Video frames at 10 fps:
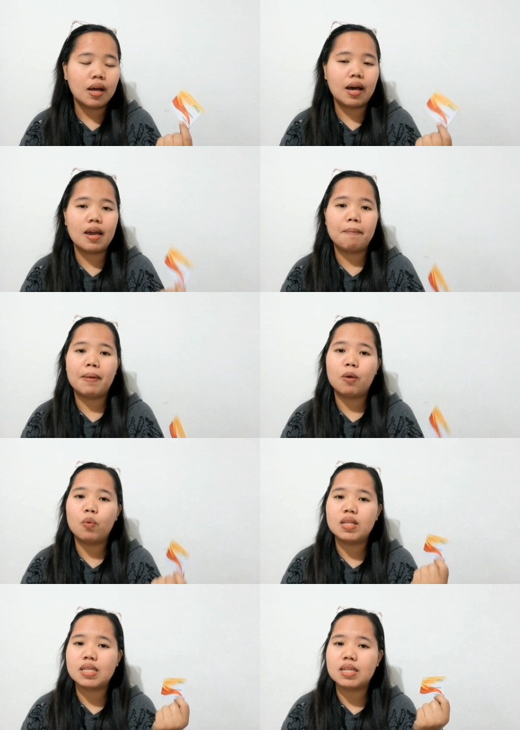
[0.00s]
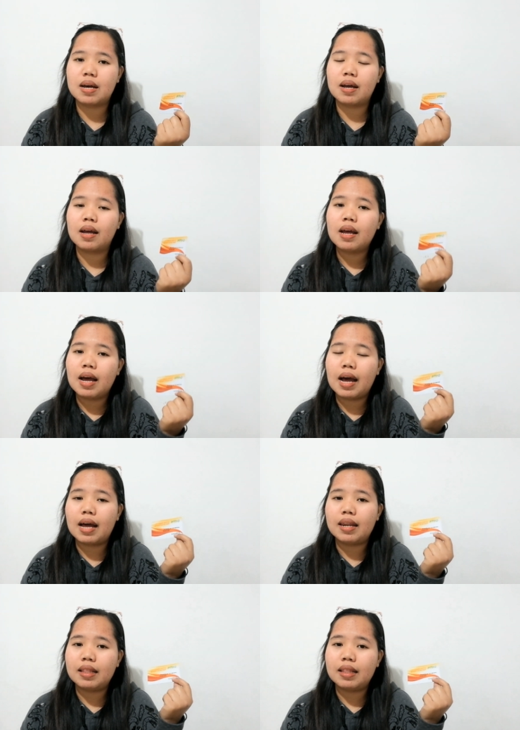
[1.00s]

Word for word: Kaya pag once na uh,